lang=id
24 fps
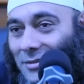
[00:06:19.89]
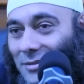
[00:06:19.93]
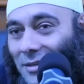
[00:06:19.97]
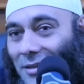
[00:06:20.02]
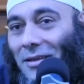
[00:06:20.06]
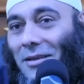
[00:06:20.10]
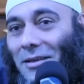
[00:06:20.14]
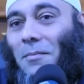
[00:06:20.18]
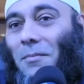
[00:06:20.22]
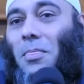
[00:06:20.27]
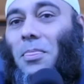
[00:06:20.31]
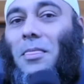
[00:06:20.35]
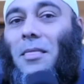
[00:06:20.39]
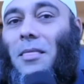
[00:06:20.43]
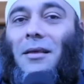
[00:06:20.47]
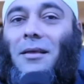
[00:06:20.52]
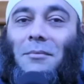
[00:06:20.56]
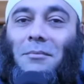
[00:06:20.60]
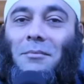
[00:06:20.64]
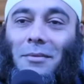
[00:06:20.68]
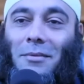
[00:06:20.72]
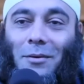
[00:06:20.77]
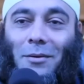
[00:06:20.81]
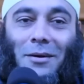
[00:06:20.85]
Saya
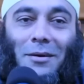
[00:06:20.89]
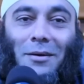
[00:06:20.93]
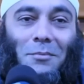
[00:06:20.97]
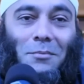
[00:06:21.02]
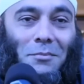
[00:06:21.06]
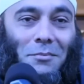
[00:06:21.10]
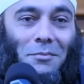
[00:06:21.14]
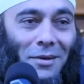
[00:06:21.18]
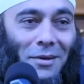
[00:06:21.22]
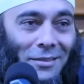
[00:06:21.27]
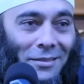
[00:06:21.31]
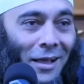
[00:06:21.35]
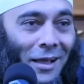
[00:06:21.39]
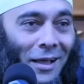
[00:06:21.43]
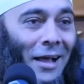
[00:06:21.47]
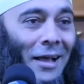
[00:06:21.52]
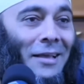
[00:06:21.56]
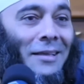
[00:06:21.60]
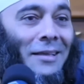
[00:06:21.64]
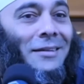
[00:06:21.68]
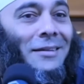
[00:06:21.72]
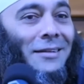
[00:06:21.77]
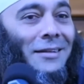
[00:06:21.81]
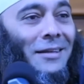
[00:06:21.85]
bawa mata
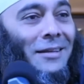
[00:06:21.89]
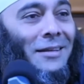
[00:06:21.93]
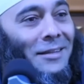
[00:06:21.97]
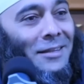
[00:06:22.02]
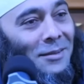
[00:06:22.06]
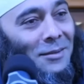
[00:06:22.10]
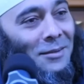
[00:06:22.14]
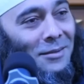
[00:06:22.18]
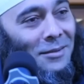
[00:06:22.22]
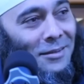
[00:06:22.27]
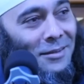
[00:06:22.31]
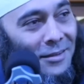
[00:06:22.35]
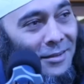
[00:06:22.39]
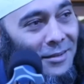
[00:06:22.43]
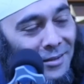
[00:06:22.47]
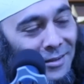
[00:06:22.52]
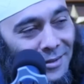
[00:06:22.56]
air dari